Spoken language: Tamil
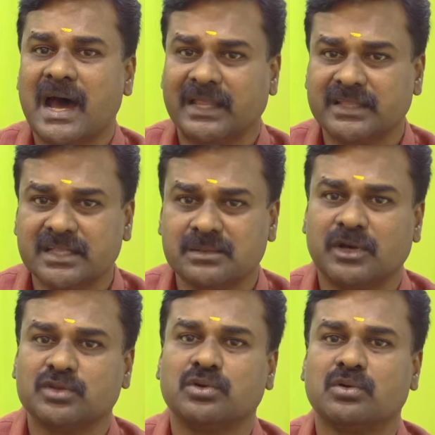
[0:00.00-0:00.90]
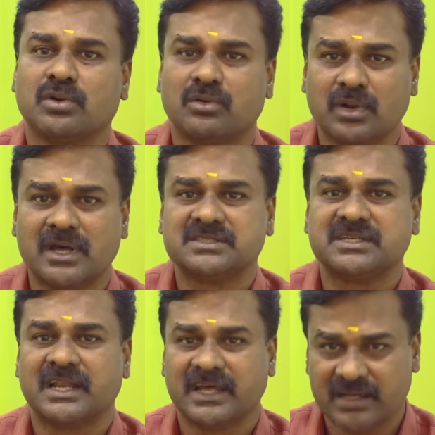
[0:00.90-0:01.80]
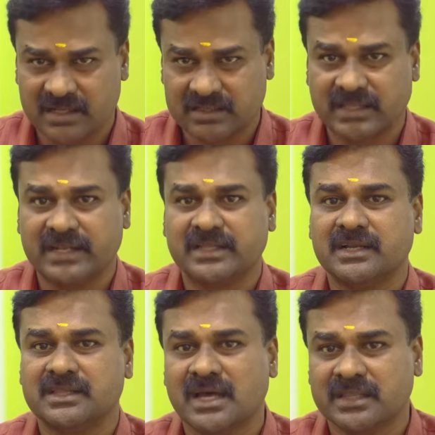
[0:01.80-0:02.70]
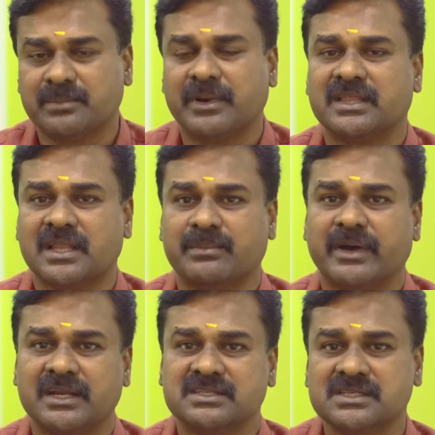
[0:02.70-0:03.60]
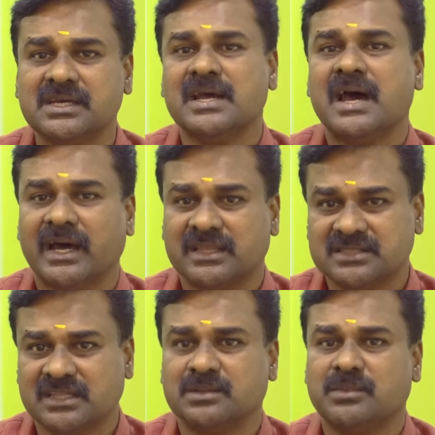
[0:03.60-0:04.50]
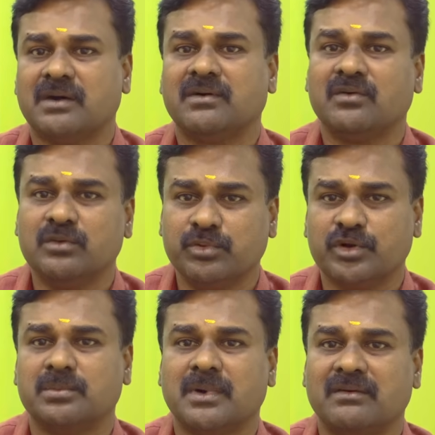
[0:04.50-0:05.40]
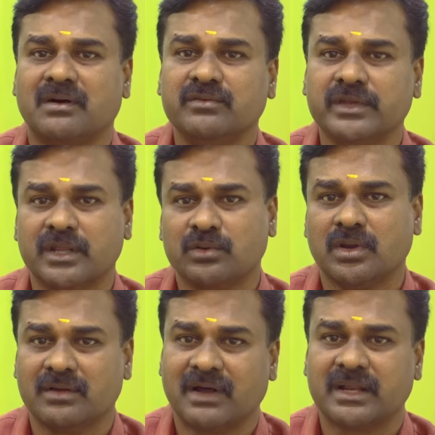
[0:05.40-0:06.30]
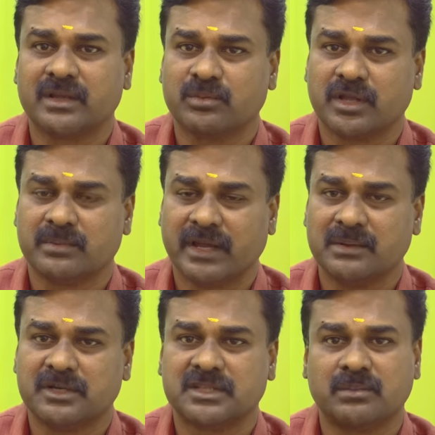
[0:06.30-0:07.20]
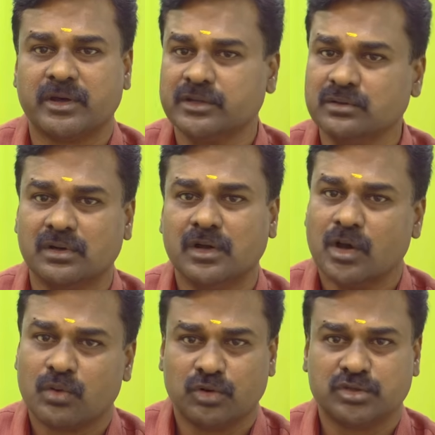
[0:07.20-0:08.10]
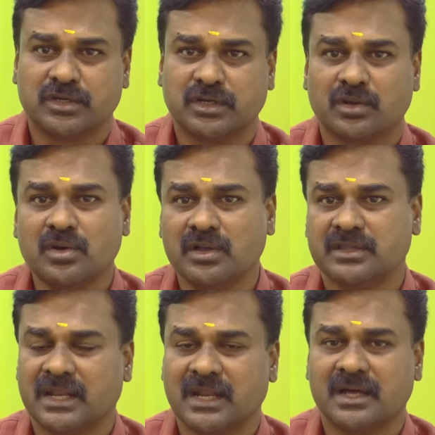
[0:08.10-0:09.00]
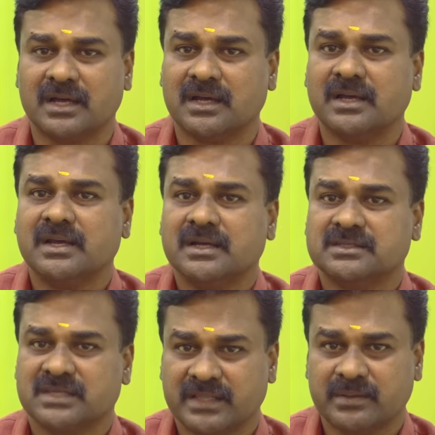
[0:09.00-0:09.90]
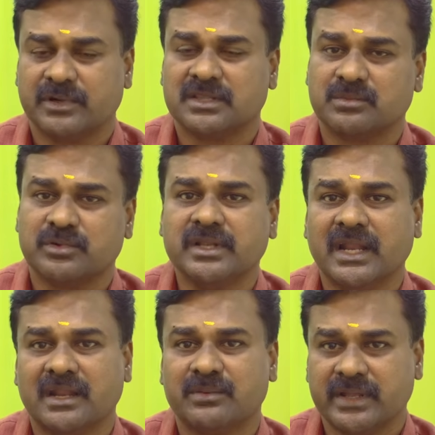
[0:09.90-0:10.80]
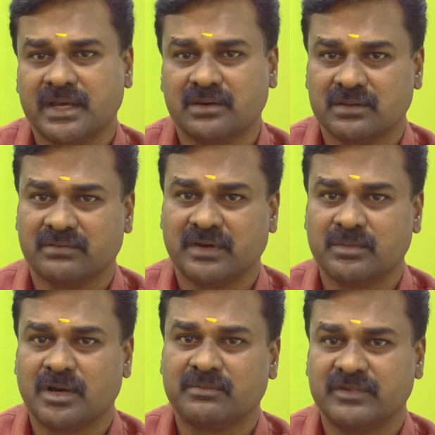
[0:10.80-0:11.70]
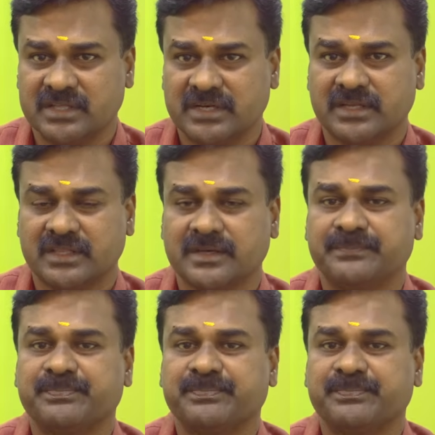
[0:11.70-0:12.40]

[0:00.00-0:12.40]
அந்தந்த மருத்துவ குணம் உள்ள அரிசிகளை தேர்ந்தெடுத்து அந்த பாதையில் பயணித்து அதை சத்து மாவாகவும் புட்டு மாவாகவும் இன்றைக்குள்ள வாழ்க்கை முறைக்கு பயன்படுத்துகிற மாதிரியும் கொடுத்துட்ருக்குறோம் அது நல்லா சந்தைப்படுத்த முடி நல்லபடியாக வருமானம் வந்துட்டுருக்குது